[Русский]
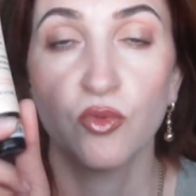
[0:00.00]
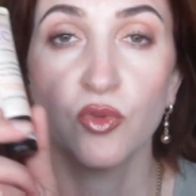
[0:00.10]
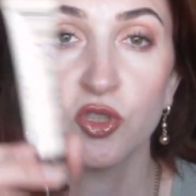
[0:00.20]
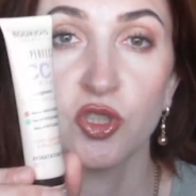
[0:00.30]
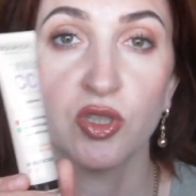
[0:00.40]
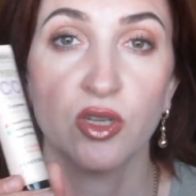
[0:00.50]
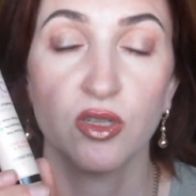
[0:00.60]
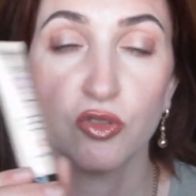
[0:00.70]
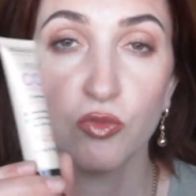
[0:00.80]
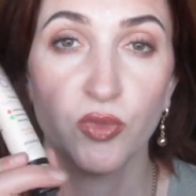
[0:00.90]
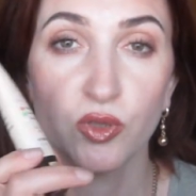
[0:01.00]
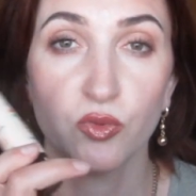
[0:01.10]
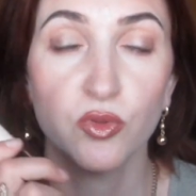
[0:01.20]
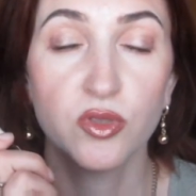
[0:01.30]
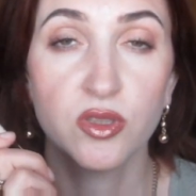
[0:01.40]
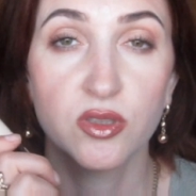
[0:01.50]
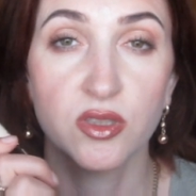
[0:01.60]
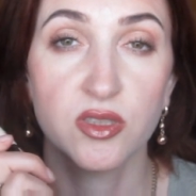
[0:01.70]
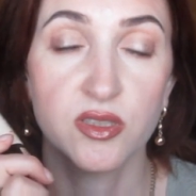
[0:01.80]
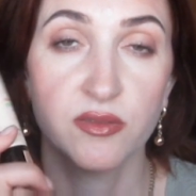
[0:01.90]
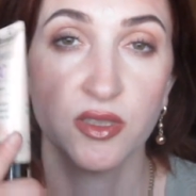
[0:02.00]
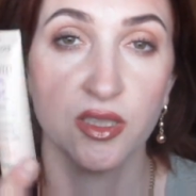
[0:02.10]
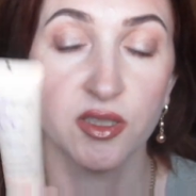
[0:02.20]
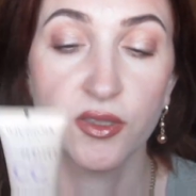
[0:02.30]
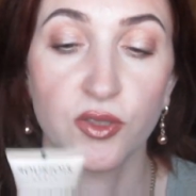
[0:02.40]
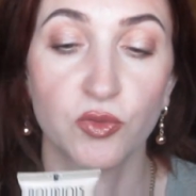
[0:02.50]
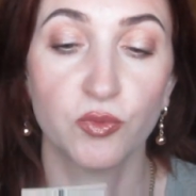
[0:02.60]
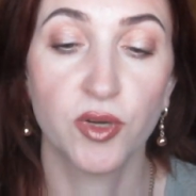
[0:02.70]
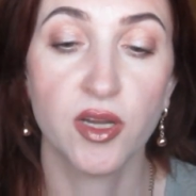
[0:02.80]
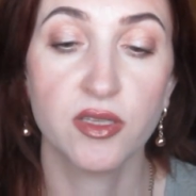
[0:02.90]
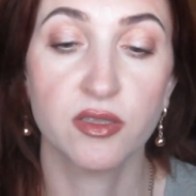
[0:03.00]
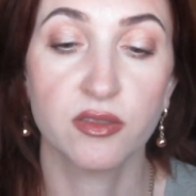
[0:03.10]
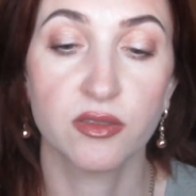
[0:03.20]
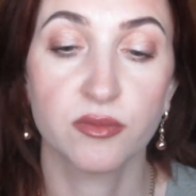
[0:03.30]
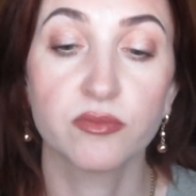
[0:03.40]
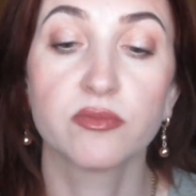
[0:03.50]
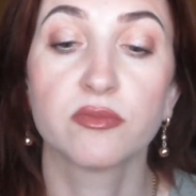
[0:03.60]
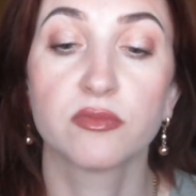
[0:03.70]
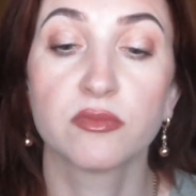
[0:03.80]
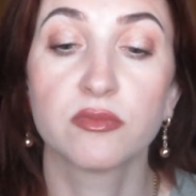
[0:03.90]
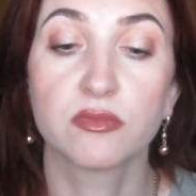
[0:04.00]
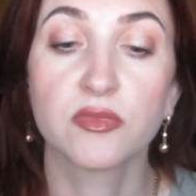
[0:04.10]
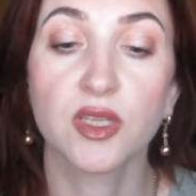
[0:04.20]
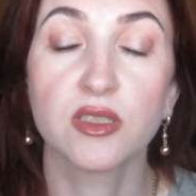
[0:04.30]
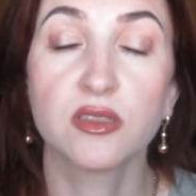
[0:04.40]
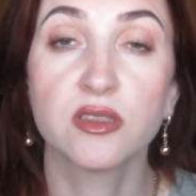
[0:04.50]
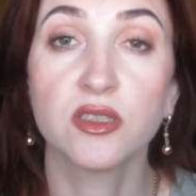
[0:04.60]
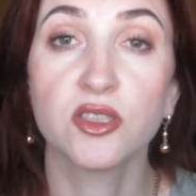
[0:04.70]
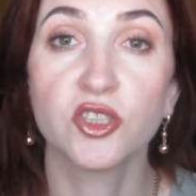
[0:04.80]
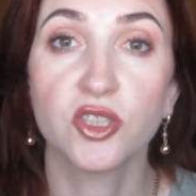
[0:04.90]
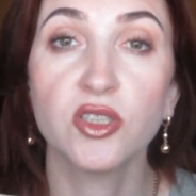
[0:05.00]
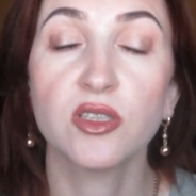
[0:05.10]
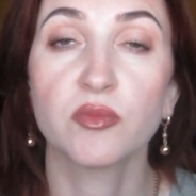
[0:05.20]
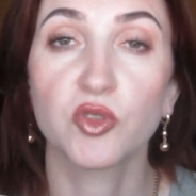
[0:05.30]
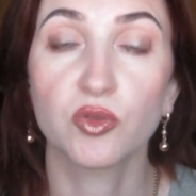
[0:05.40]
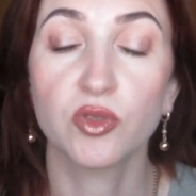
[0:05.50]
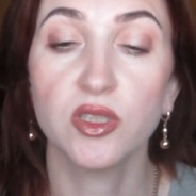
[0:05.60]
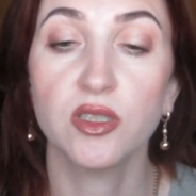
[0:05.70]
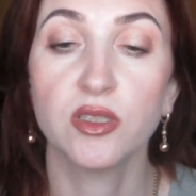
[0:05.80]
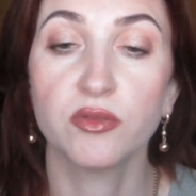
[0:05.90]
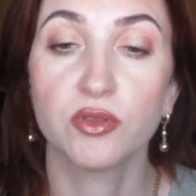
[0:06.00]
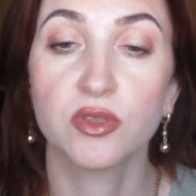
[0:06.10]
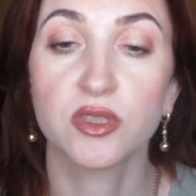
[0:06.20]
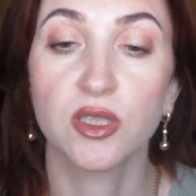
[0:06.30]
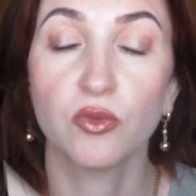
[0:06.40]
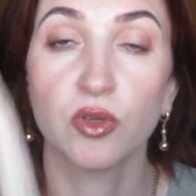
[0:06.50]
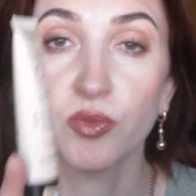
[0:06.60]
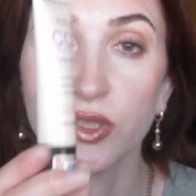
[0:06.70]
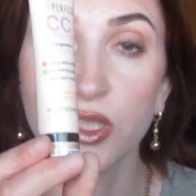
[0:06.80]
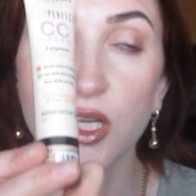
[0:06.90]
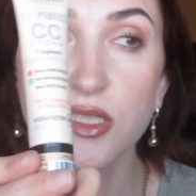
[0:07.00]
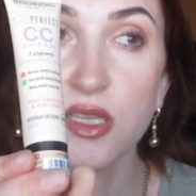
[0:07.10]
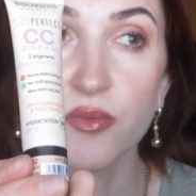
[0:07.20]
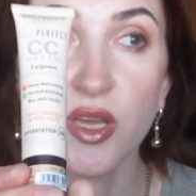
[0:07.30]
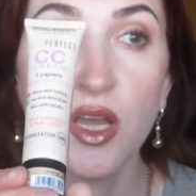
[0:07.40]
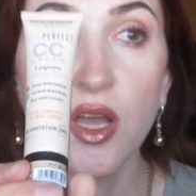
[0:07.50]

очень хорошо подходит, если вы хотите убрать э, синячки, там круги и все остальное под глазками.